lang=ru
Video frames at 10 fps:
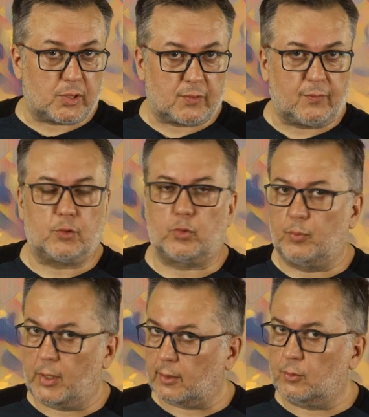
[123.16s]
со своей
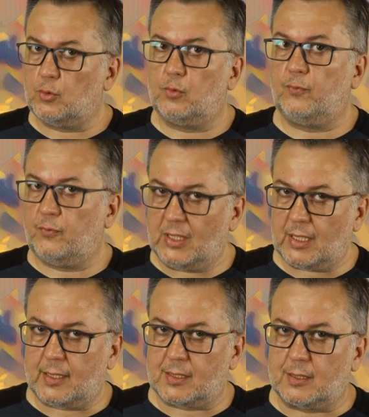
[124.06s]
субъектностью в
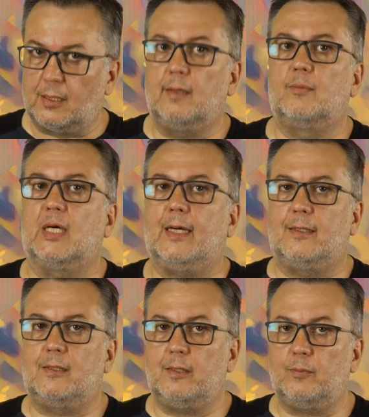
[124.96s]
федерации. Мы
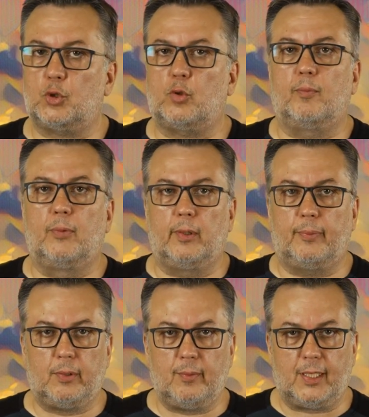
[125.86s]
хотим, чтобы было
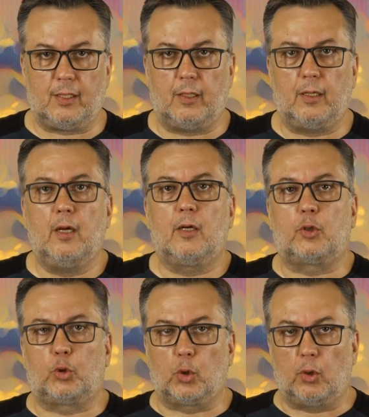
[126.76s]
понимание,
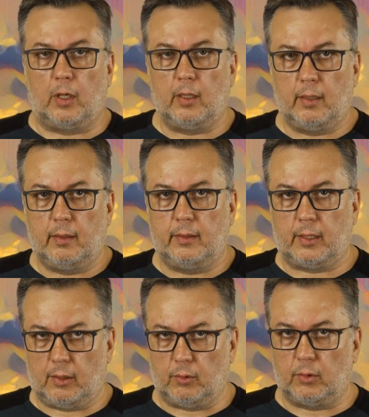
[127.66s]
кто
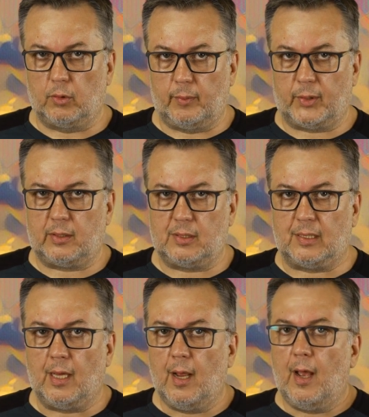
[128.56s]
регион номер
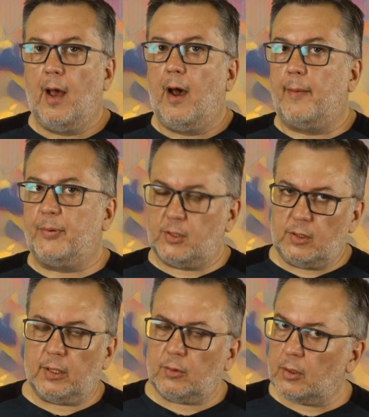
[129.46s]
один. А
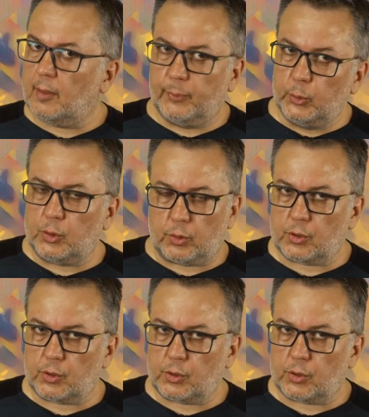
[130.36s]
президента нам Путин